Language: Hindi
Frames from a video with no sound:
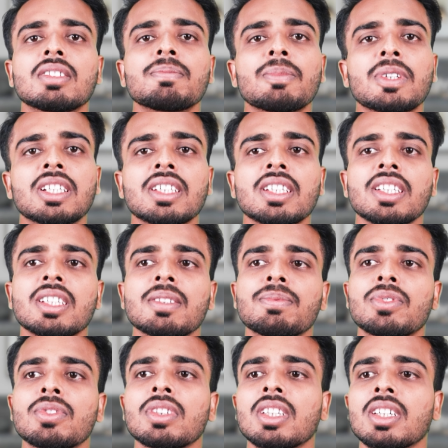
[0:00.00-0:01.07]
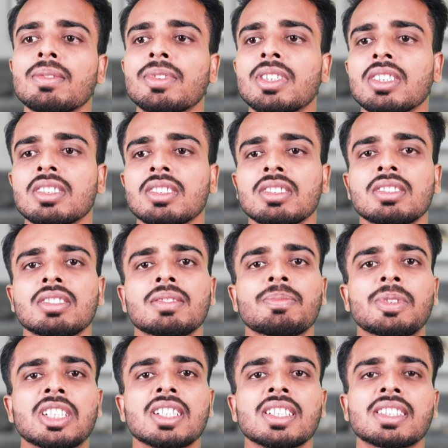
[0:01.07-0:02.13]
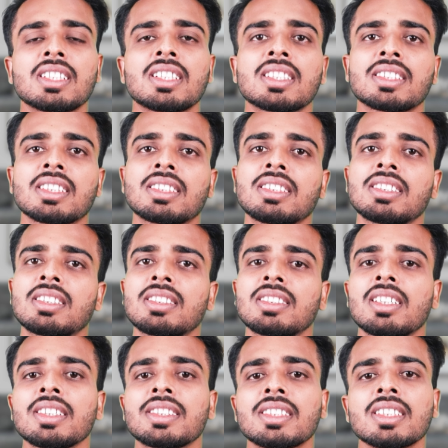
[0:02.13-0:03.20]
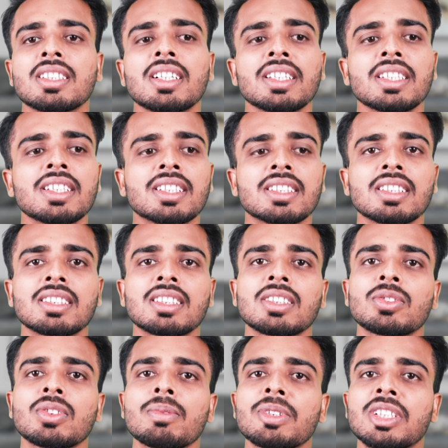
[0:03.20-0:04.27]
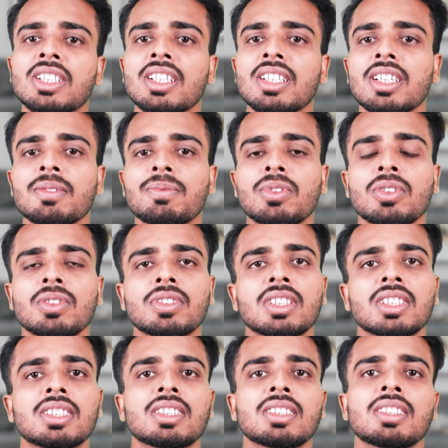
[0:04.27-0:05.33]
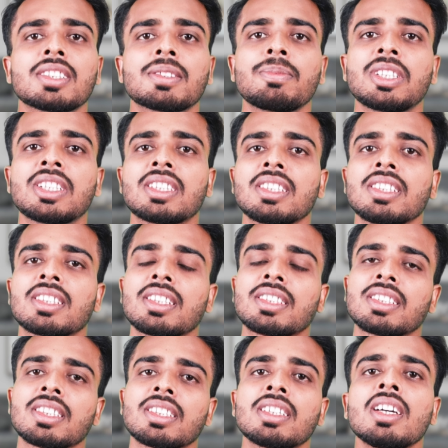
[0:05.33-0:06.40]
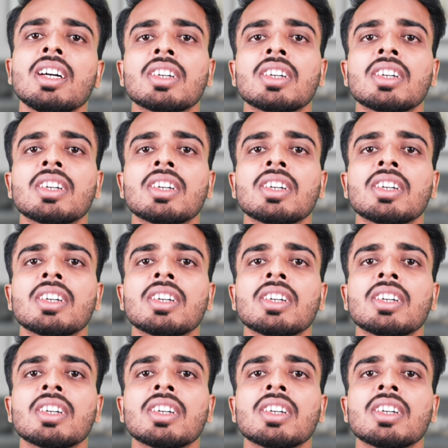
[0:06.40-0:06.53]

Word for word: मैं हेयर फॉल लगभग पचास साठ सत्तर ऐसे कंघी करता था तो हमेशा हेयर फॉल होता था दस बीस तीस ऐसे